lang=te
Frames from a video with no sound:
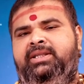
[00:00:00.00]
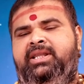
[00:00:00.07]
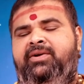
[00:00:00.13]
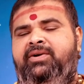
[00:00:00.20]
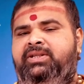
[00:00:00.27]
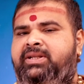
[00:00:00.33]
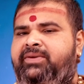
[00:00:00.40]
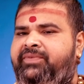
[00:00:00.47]

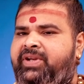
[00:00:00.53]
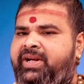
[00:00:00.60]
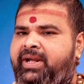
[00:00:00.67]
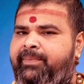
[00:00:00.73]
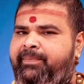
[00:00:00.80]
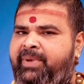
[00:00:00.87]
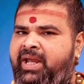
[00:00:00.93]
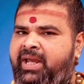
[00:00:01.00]
తర్వాత
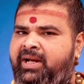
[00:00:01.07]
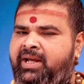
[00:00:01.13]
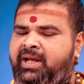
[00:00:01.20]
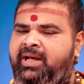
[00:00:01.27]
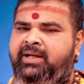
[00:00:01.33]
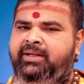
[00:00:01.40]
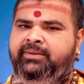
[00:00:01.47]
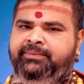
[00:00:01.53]
వీరికి
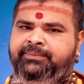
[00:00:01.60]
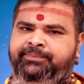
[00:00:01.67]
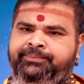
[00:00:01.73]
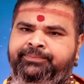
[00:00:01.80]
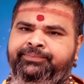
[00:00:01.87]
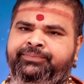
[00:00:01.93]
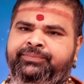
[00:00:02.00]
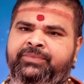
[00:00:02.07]
మెయిన్గా
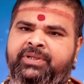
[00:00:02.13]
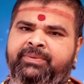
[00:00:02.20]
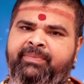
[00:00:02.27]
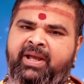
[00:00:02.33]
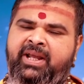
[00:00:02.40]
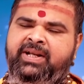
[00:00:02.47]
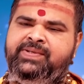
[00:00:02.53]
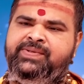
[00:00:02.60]

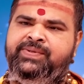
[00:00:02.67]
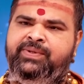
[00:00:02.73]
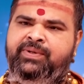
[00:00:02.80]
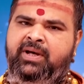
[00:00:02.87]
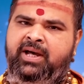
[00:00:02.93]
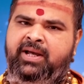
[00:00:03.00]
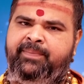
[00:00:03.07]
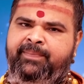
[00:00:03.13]
మైనస్
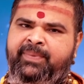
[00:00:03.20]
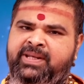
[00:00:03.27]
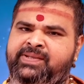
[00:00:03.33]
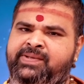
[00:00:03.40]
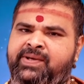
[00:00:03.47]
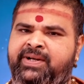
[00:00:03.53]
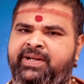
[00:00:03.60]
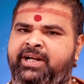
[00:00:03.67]
ఆర్
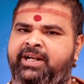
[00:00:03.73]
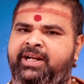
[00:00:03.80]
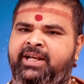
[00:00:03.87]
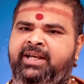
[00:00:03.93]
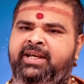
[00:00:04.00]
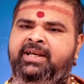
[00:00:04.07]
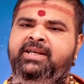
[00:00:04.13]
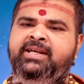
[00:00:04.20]
ప్లస్ ఏంటంటే
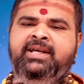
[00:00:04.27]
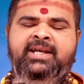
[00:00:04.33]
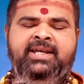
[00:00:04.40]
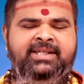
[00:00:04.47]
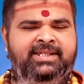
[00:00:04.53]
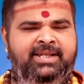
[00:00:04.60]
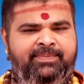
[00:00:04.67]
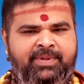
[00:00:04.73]

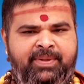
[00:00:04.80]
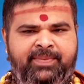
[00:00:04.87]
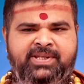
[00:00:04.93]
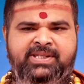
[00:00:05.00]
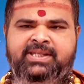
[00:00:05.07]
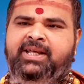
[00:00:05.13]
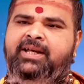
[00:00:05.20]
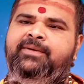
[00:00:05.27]
సప్తమ
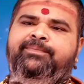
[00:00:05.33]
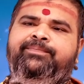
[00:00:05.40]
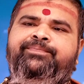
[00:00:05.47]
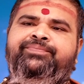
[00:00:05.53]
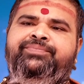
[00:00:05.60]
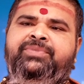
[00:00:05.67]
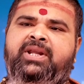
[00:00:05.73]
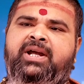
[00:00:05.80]
స్థానం
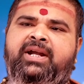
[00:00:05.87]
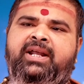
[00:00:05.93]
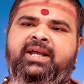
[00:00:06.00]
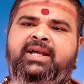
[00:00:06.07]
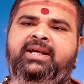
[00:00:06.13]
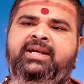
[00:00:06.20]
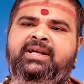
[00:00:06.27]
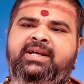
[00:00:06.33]
అంటే
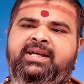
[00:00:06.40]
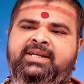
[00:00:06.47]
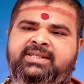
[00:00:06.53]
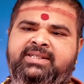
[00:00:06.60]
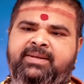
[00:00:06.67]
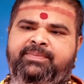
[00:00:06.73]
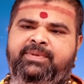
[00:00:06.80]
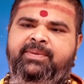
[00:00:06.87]

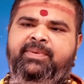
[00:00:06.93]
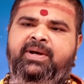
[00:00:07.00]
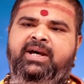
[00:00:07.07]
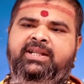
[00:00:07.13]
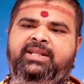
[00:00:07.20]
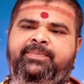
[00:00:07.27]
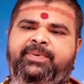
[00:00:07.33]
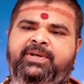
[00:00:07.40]

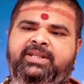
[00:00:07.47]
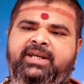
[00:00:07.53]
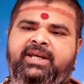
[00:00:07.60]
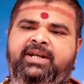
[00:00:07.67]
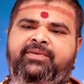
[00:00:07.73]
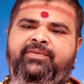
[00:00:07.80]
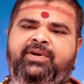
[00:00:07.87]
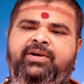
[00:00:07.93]
సప్తమాధిపతి
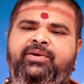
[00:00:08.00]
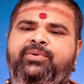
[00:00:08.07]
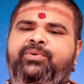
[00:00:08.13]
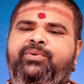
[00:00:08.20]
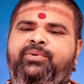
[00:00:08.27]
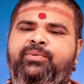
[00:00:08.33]
అనేవాడు